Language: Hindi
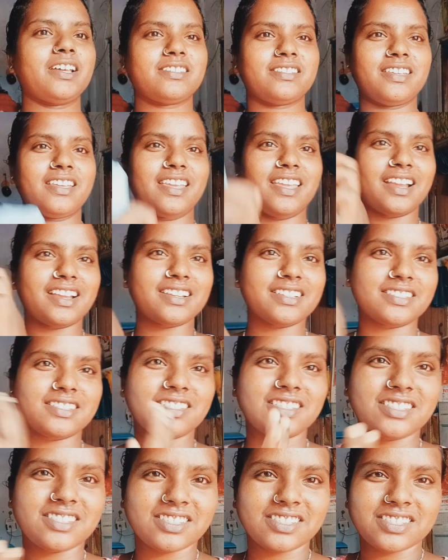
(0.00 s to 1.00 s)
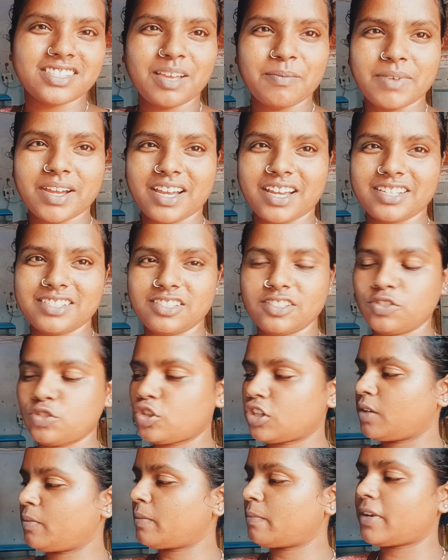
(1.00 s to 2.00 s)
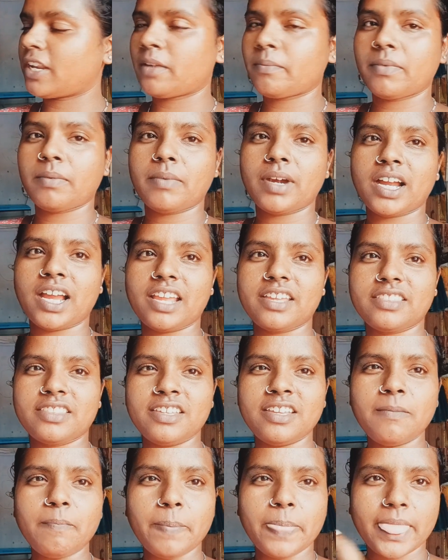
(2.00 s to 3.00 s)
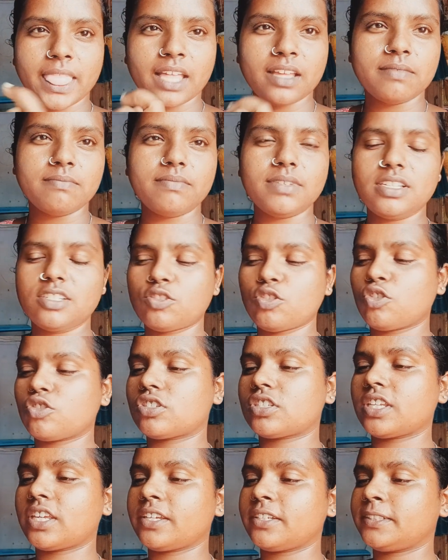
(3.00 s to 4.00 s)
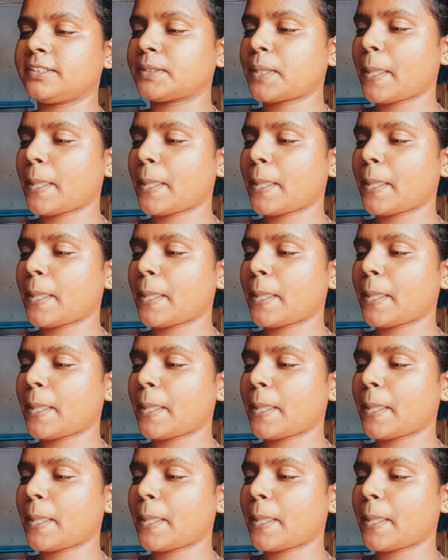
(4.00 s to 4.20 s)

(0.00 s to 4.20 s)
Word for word: पास है एक सामान जो कि मैंने मंगाई थी मीशो से